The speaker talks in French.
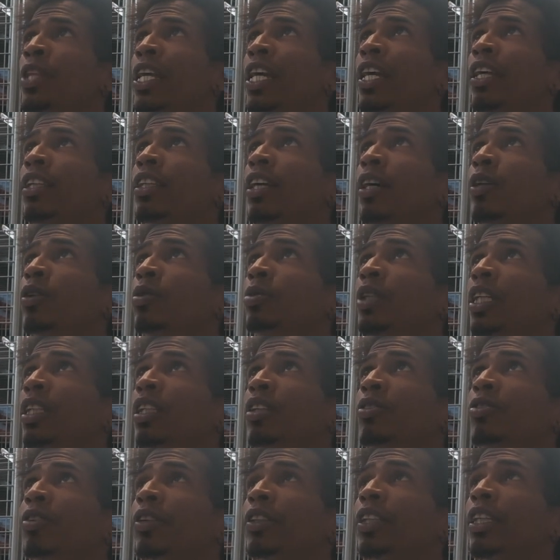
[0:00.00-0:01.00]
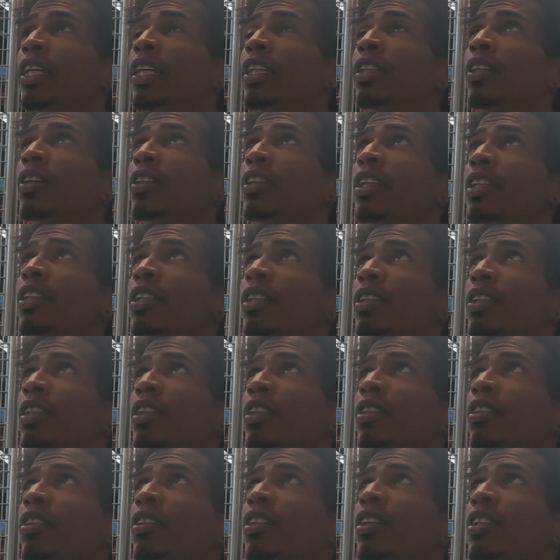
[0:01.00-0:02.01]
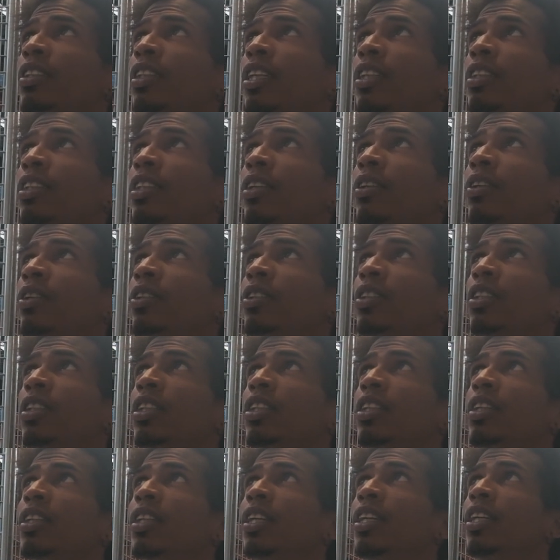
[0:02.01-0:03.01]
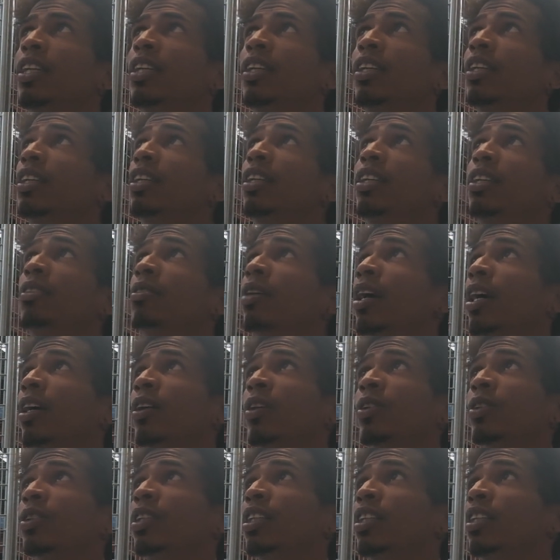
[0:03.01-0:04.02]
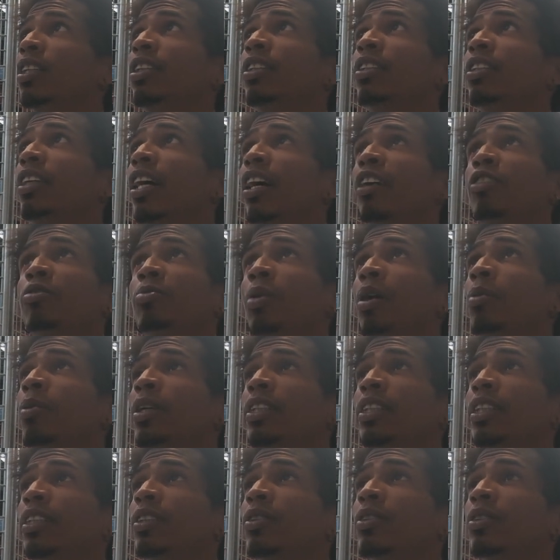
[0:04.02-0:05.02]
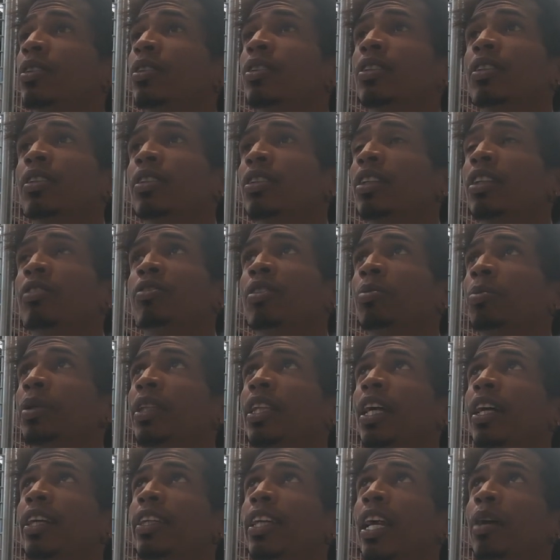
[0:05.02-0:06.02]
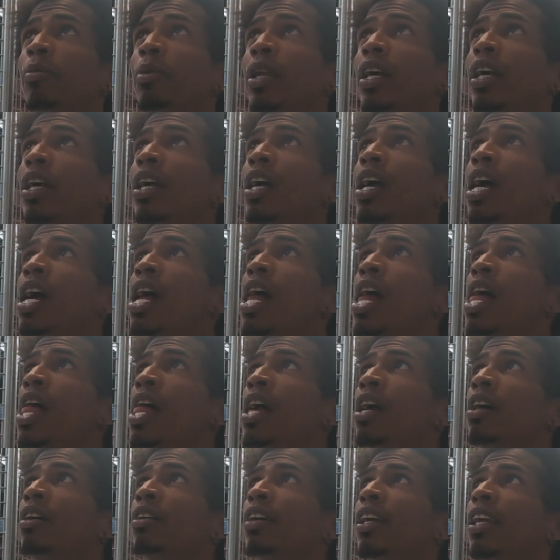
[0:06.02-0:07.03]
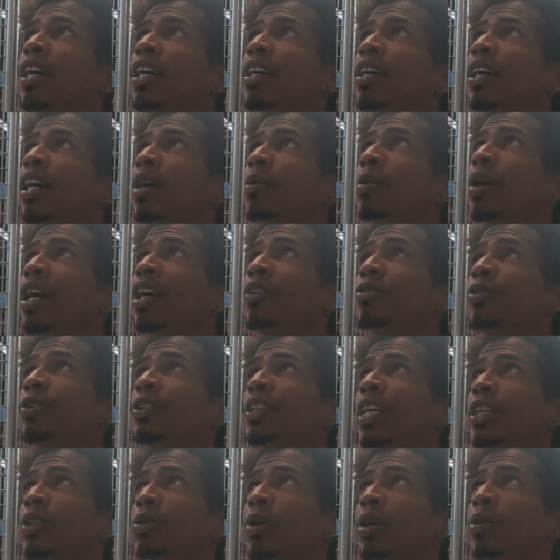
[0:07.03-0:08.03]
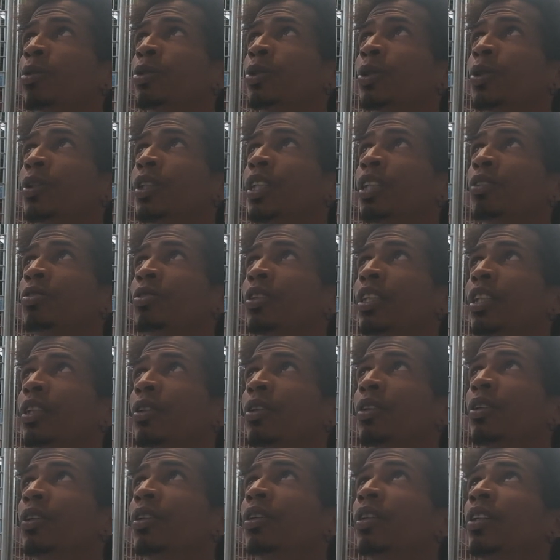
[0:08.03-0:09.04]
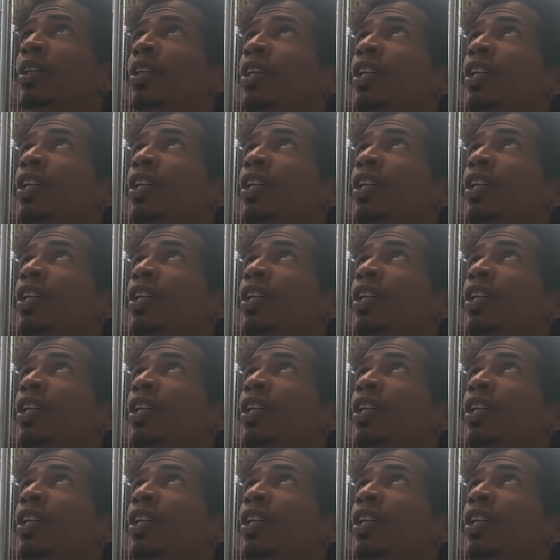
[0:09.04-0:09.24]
tu as un objectif en tête dans, ta, sa séance et bah, quand tu n'y arrives pas, bah, ça, te, fait péter un câble. Voilà. Après, il faut que ça soit constructif, c'est que